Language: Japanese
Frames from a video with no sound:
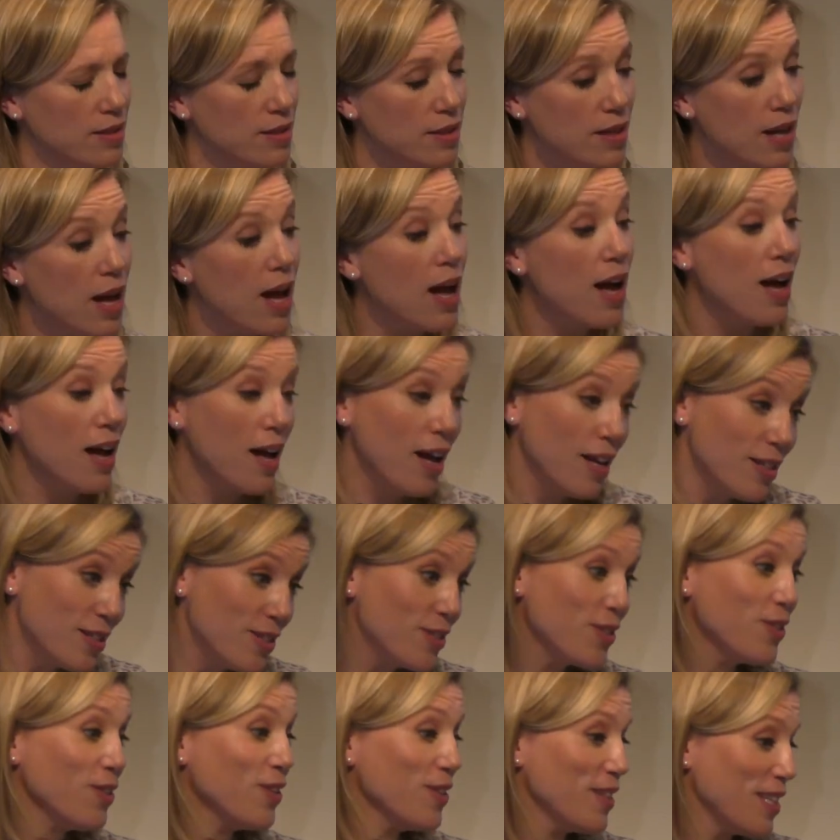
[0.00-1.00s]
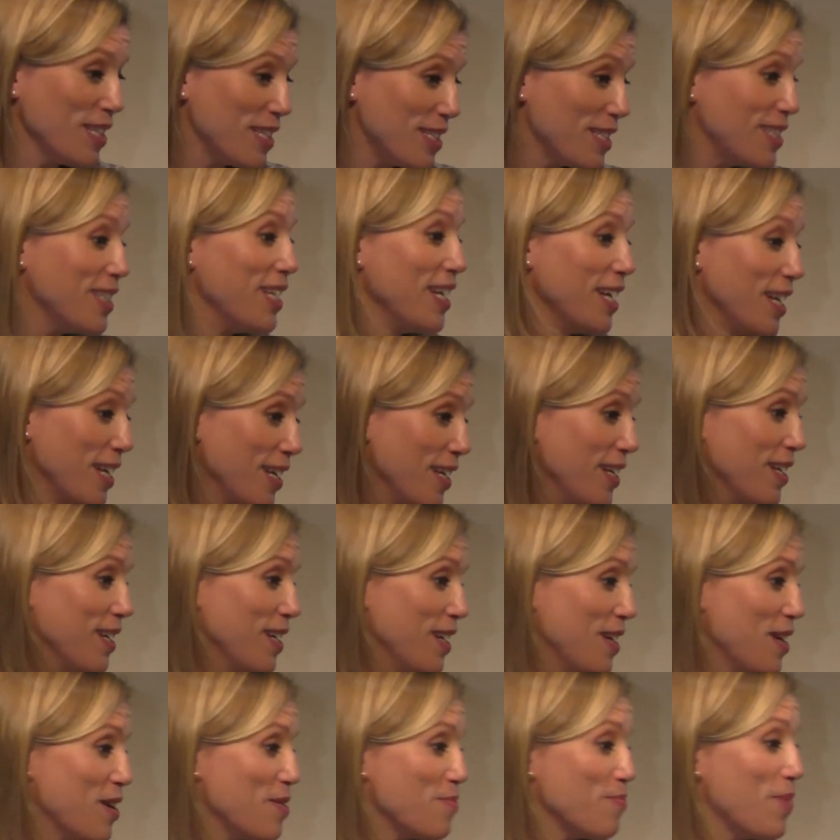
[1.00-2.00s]
かああそうですね
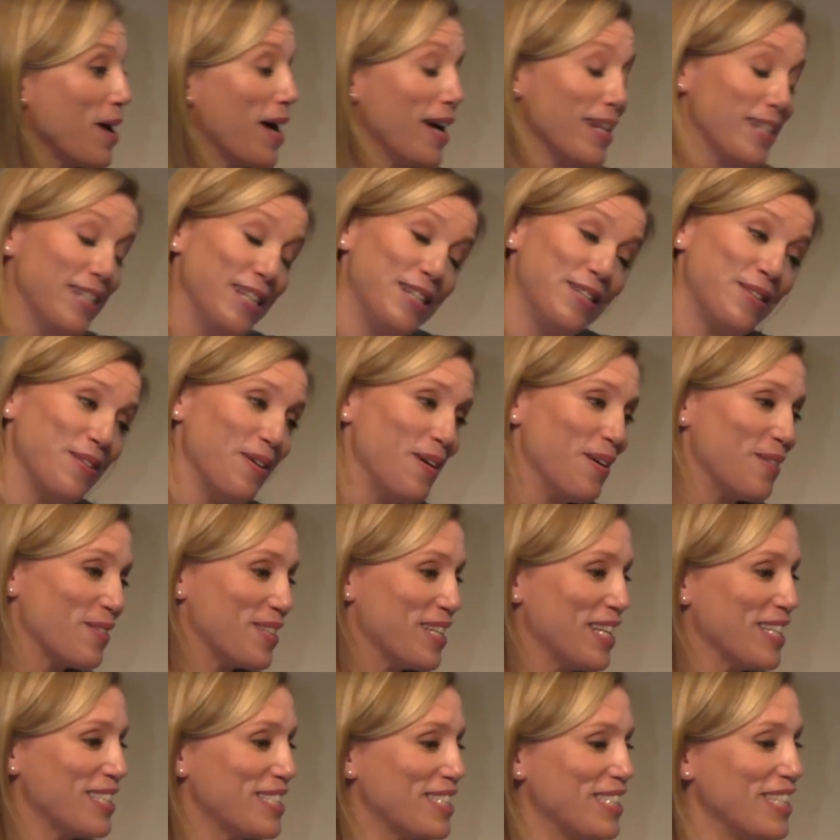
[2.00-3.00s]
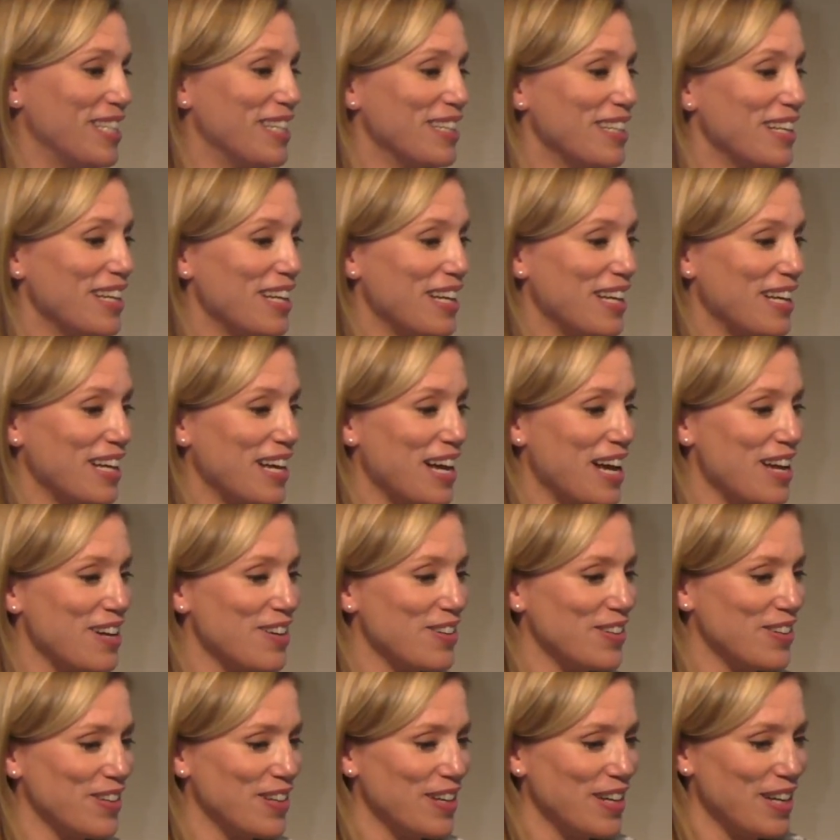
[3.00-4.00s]
まあ実は私あ
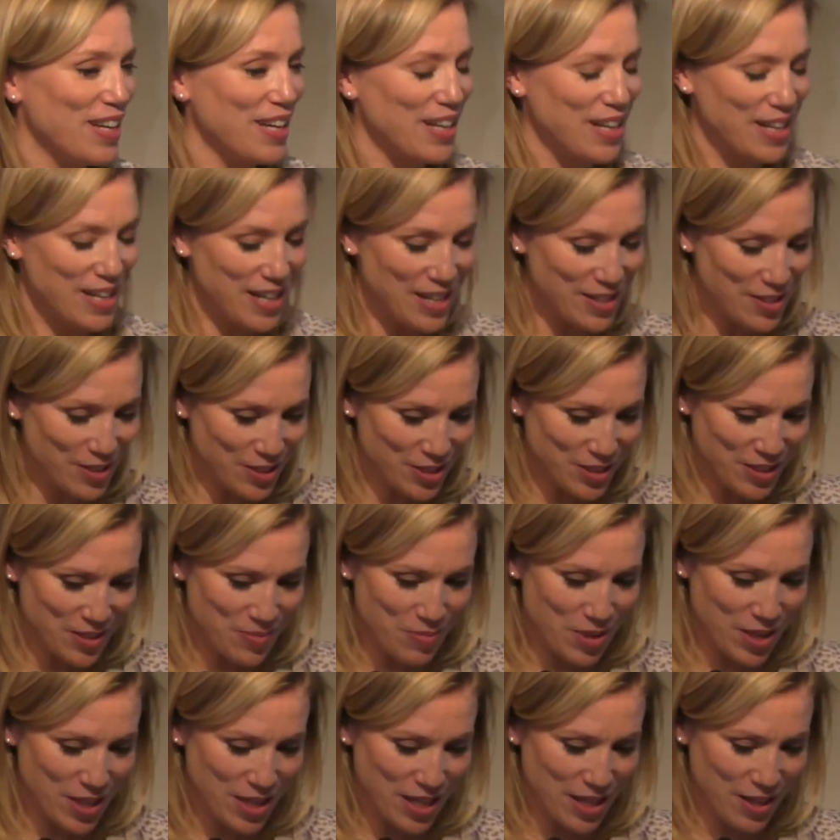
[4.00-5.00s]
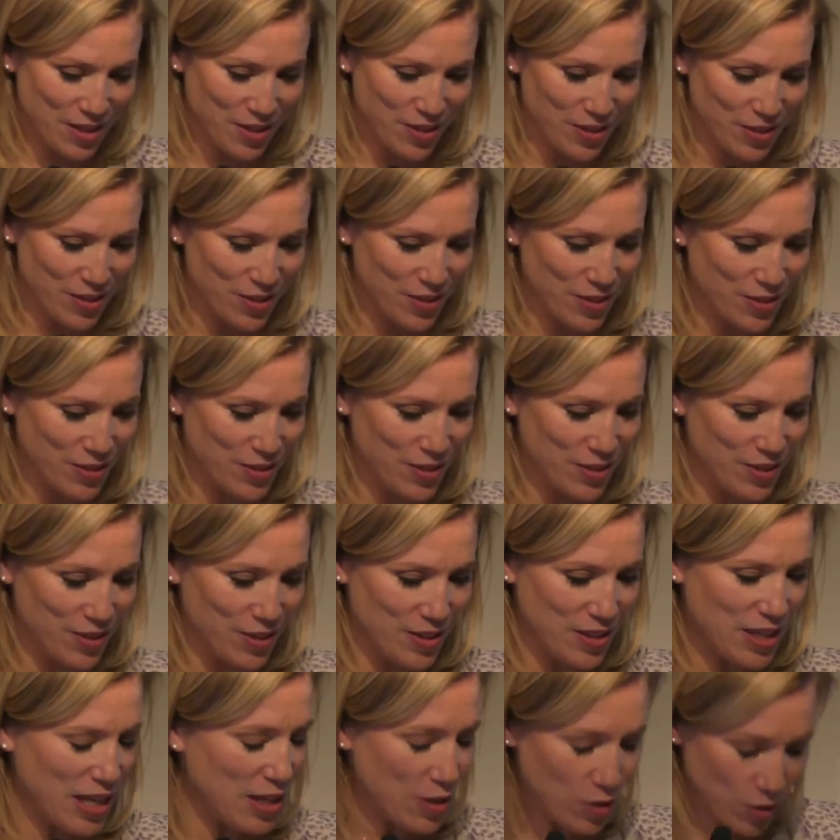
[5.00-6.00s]
の鹿児島に行くと
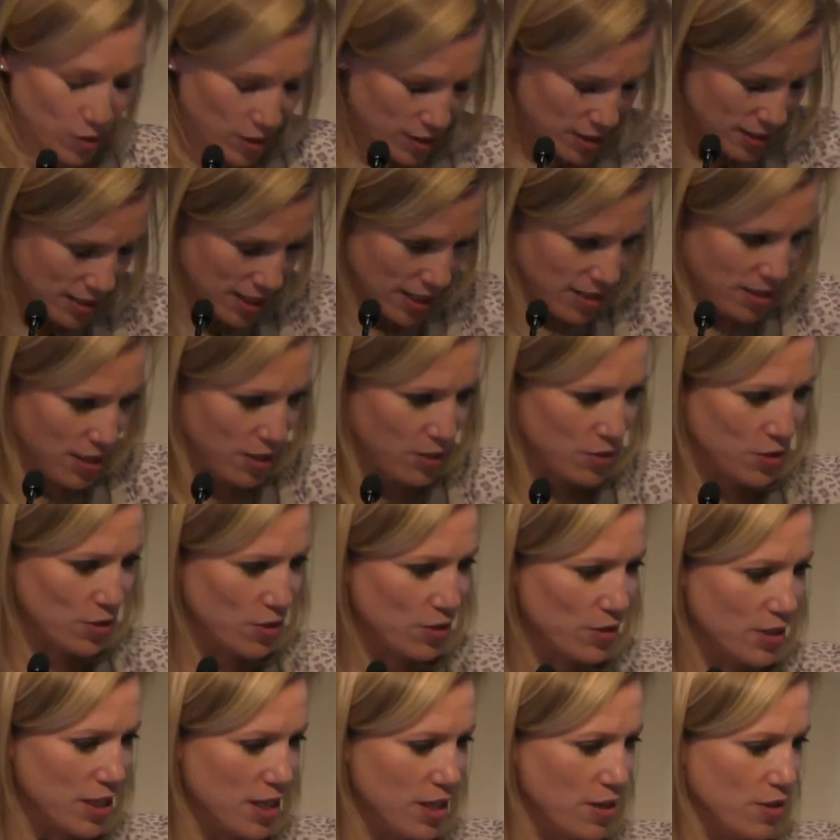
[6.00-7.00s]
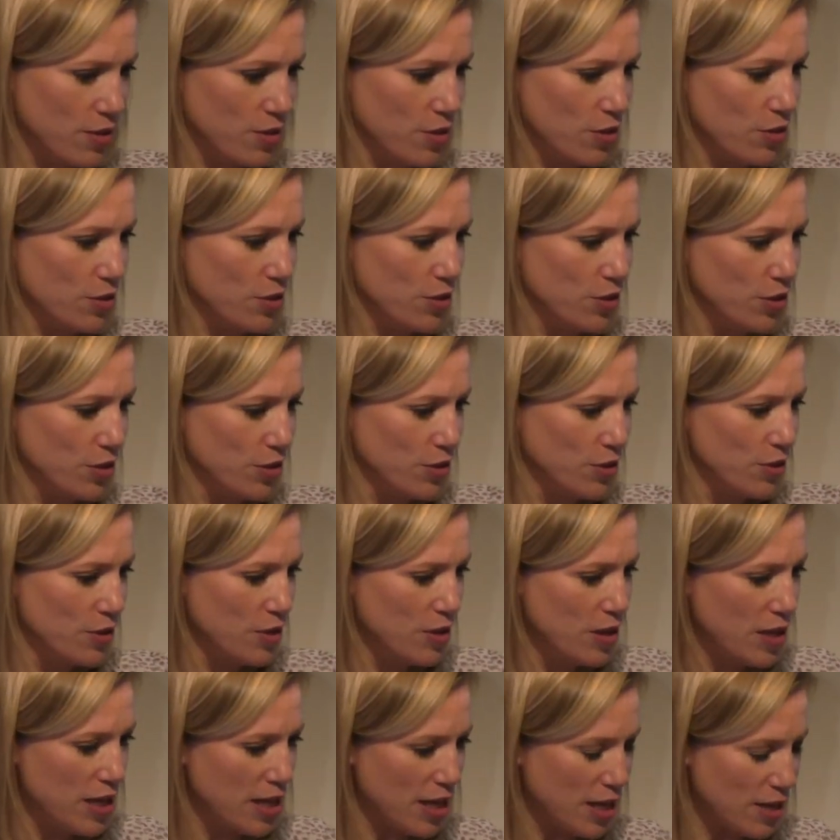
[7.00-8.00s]
あの佐田町に行く途
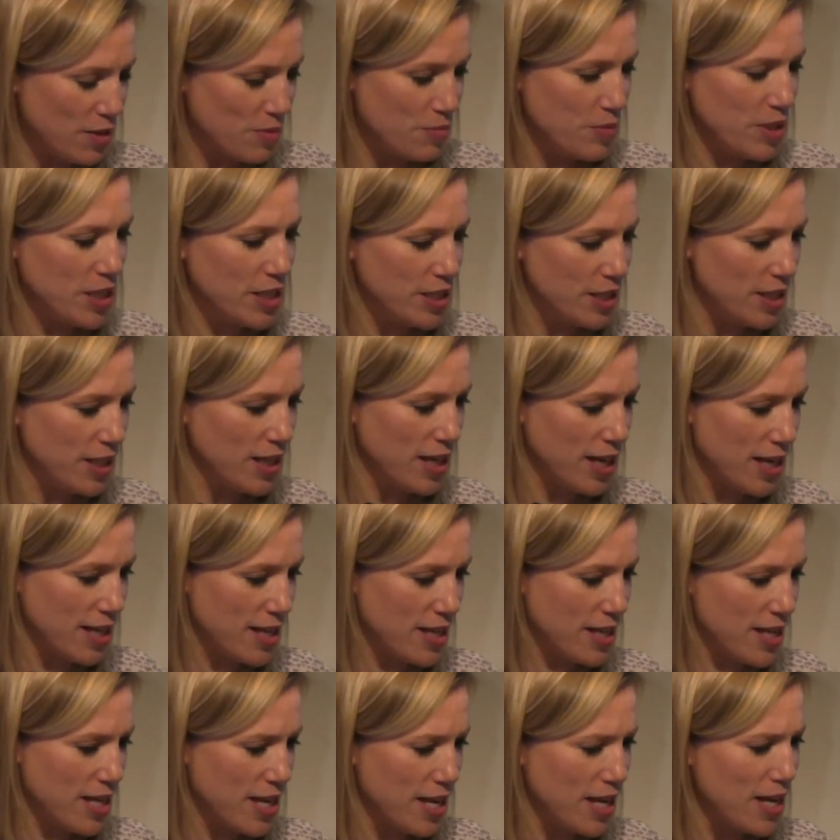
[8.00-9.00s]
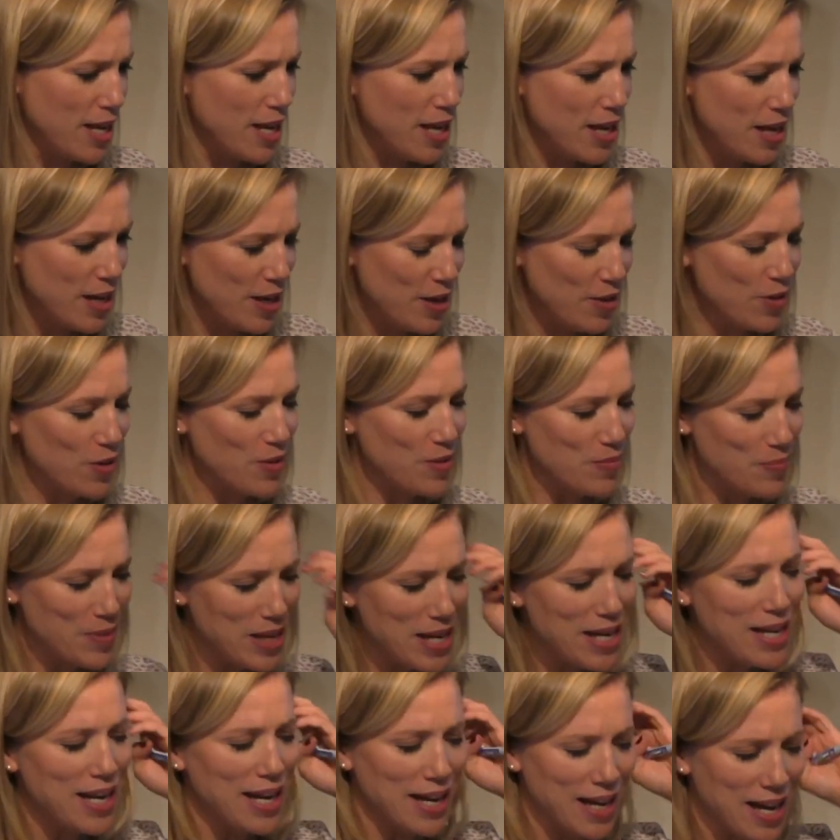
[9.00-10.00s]
中ある道があっていろんみ
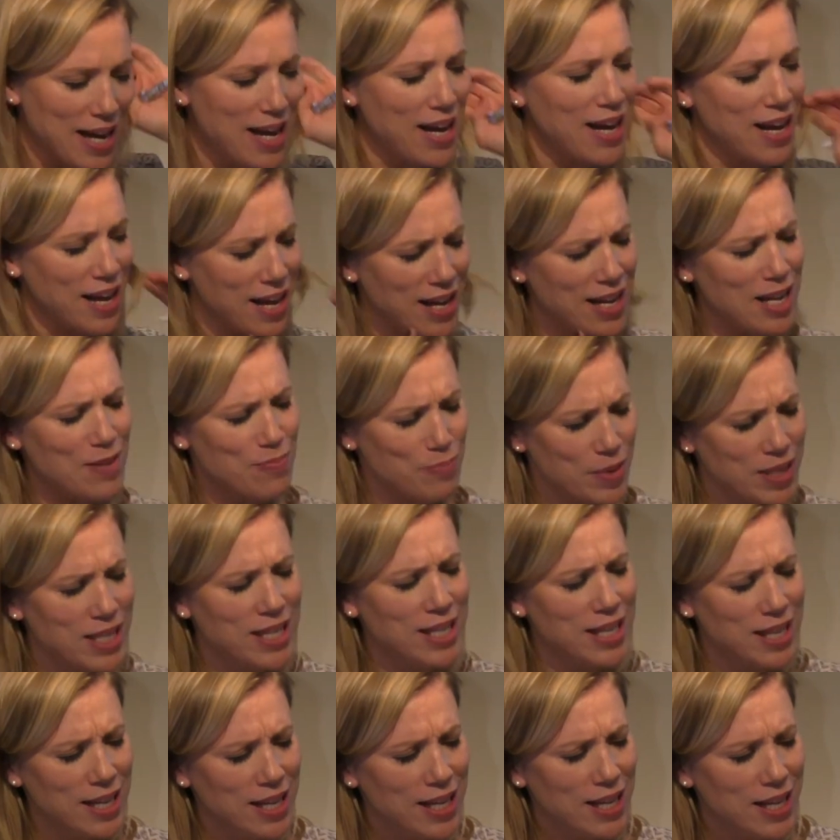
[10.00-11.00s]
んながやっぱり